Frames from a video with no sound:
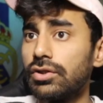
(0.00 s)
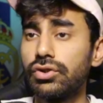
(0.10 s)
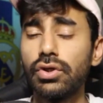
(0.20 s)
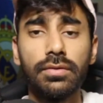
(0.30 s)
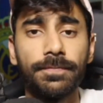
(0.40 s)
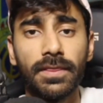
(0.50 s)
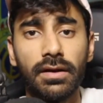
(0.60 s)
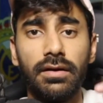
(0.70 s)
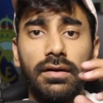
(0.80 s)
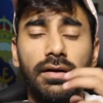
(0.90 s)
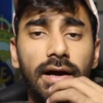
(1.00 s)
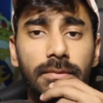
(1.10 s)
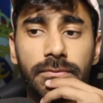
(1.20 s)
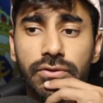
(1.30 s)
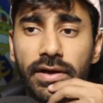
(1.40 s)
सो uh,
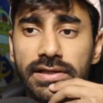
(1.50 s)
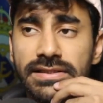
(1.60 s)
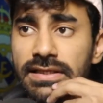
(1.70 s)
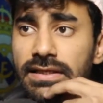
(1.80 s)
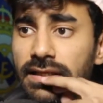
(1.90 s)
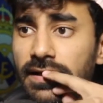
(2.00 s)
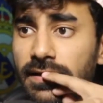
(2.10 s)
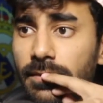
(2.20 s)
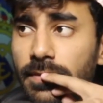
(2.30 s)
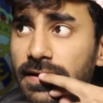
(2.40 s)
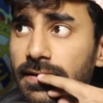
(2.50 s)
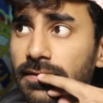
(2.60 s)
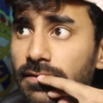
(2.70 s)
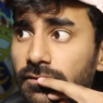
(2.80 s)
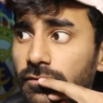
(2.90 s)
अब जो है सीन ये था कि भाई
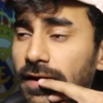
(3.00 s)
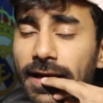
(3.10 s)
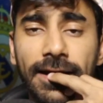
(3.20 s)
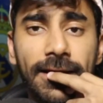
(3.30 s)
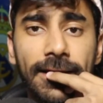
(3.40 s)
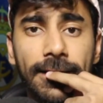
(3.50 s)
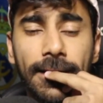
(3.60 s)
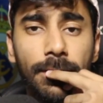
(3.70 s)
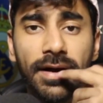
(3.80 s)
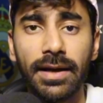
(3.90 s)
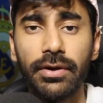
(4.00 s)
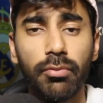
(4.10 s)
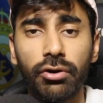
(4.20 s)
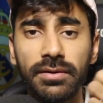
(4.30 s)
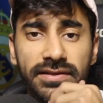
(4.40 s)
वो कह रहे हैं कि हम हाइब्रिड
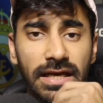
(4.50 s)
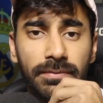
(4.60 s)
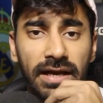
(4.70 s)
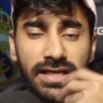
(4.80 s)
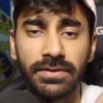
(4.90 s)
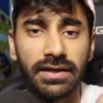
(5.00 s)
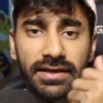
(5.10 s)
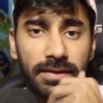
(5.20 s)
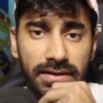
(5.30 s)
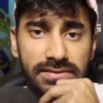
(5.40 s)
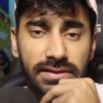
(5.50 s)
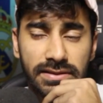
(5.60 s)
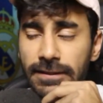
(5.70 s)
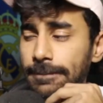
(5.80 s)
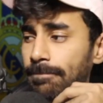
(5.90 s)
मॉडल एक्सेप्ट नहीं करेंगे पाकिस्तान
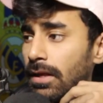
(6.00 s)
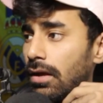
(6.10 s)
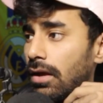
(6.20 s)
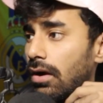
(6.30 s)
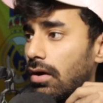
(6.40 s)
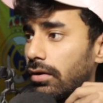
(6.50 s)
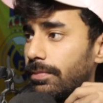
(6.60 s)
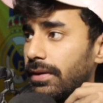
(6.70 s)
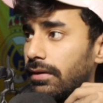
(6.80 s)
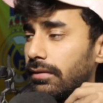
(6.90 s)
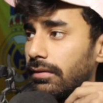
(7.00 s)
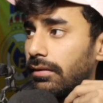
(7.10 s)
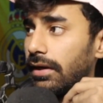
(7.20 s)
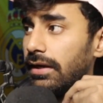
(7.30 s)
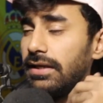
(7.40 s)
ठीक है और फिर
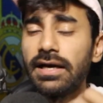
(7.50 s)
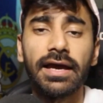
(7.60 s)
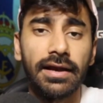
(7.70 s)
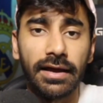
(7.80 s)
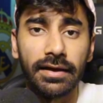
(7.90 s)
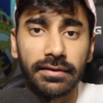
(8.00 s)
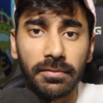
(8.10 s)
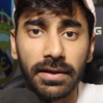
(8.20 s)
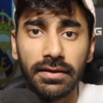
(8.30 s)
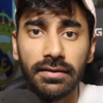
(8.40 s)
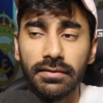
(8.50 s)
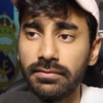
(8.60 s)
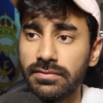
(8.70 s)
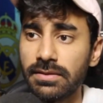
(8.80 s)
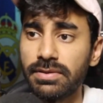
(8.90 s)
इंडिया uh, कह रहा है कि भाई
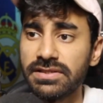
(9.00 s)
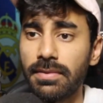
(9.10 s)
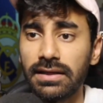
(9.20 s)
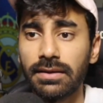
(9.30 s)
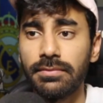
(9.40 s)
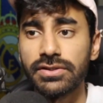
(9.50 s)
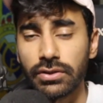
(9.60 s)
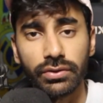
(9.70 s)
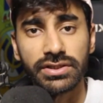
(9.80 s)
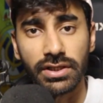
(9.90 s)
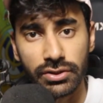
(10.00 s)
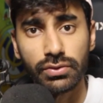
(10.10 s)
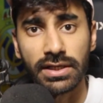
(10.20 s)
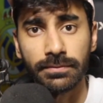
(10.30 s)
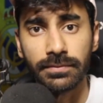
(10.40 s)
सिंपल सी बात है हमें सिक्योरिटी
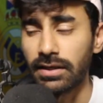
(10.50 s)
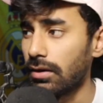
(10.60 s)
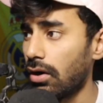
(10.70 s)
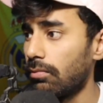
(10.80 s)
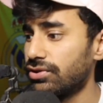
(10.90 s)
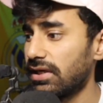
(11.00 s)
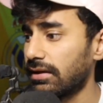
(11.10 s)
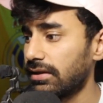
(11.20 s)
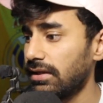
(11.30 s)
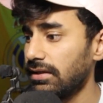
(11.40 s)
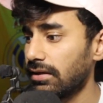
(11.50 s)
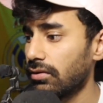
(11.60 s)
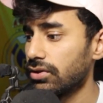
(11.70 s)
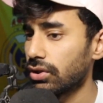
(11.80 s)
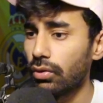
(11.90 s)
इशूज़ हैं ठीक है और मुझे लगता नहीं है कि
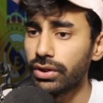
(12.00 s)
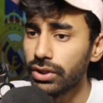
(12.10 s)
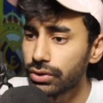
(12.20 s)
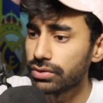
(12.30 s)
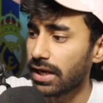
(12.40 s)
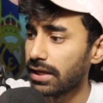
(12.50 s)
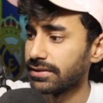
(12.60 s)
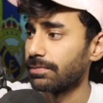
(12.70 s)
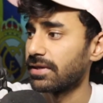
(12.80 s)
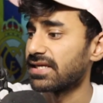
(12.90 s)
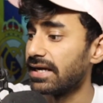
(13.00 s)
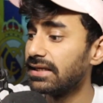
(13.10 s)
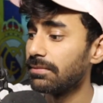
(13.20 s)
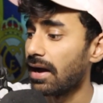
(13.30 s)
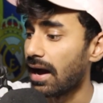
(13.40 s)
कोई सिक्योरिटी इशूज़ हैं जबकि सारी
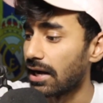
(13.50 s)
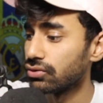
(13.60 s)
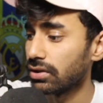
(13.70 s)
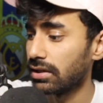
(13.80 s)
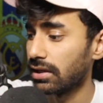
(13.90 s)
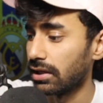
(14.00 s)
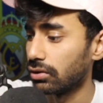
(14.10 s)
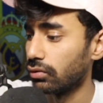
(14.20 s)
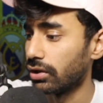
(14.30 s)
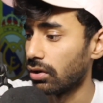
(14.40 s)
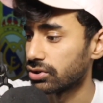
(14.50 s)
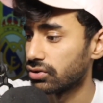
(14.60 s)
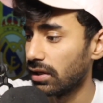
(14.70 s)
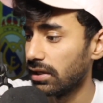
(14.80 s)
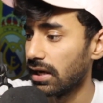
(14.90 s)
टीमें आ चुकी हैं इंक्लूडिंग
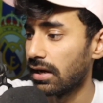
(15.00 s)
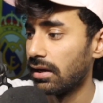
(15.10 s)
ऑस्ट्रेलिया